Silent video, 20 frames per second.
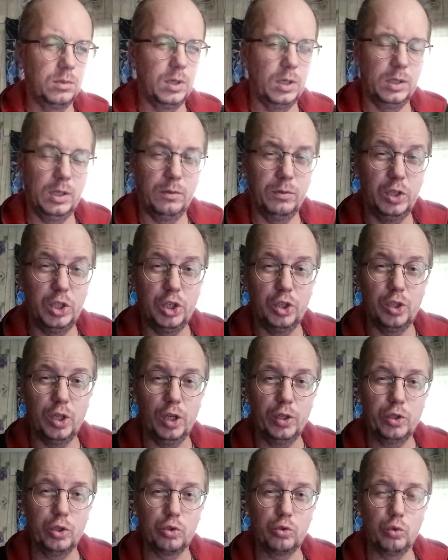когда вы
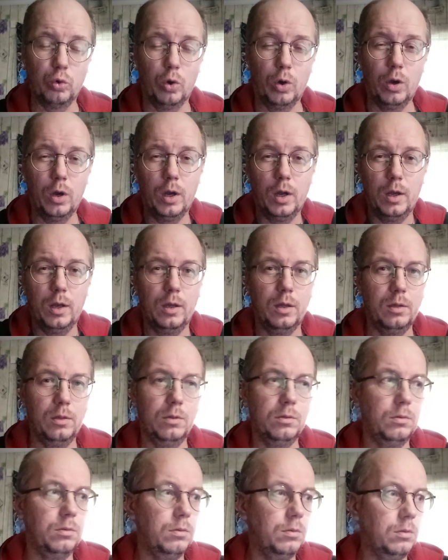считаете, что а,
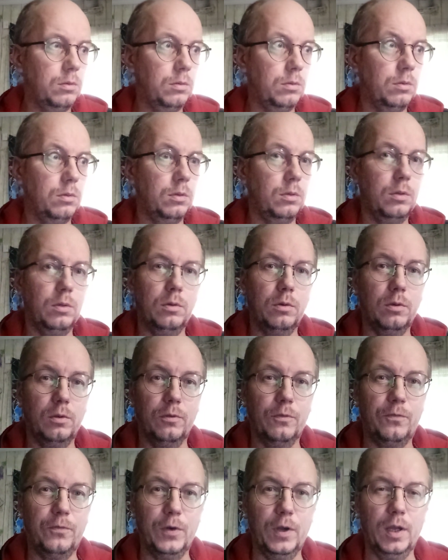
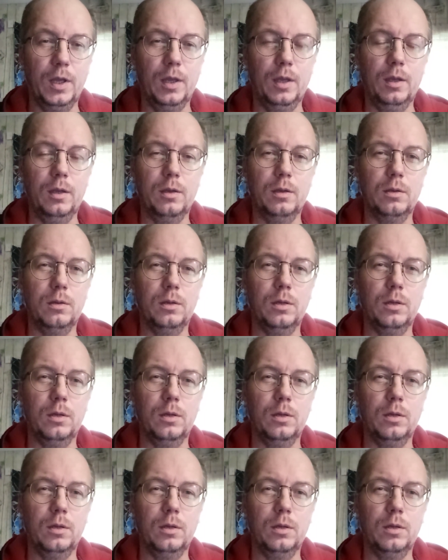вы